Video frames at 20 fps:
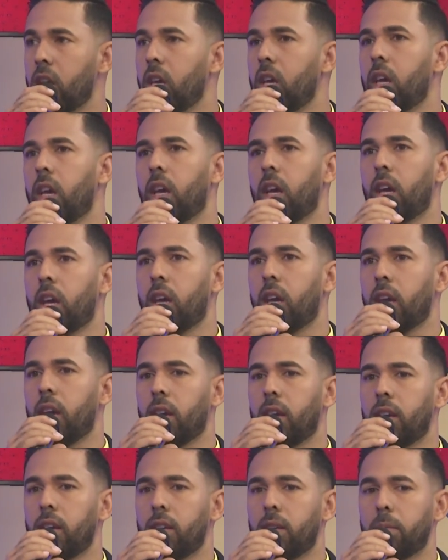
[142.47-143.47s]

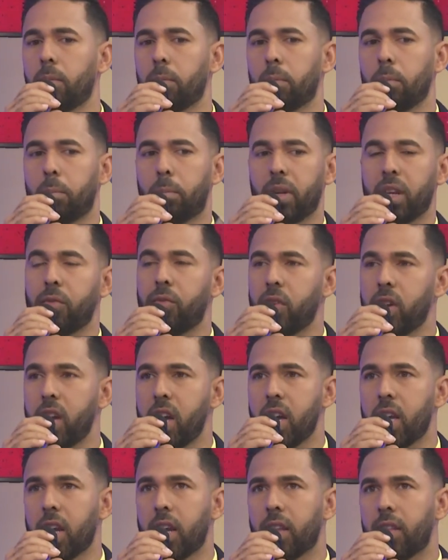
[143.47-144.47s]
Eh,
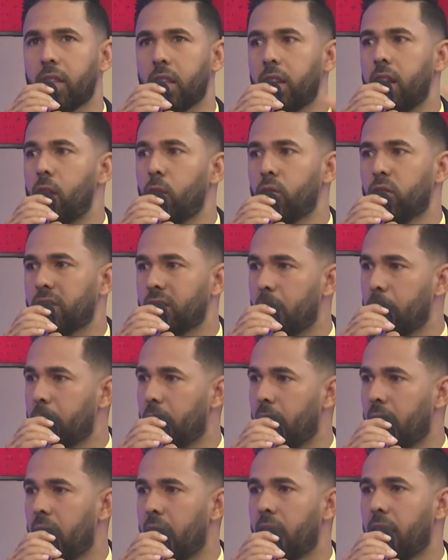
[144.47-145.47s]
prefiere tener luces
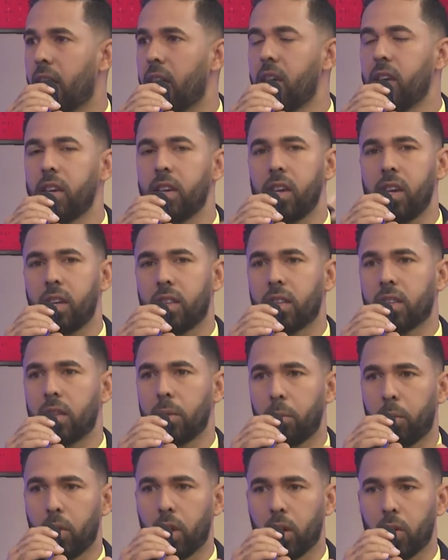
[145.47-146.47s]
apagadas y este
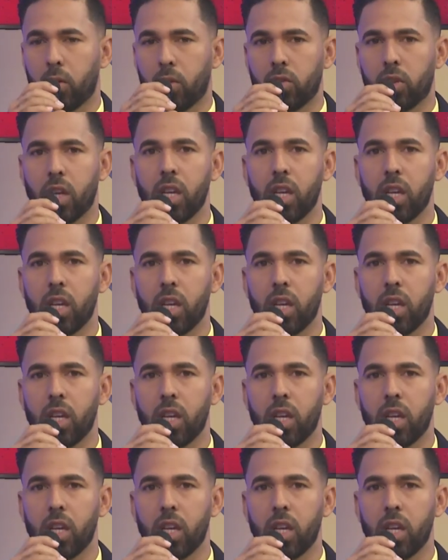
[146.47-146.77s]
tipo de cosas.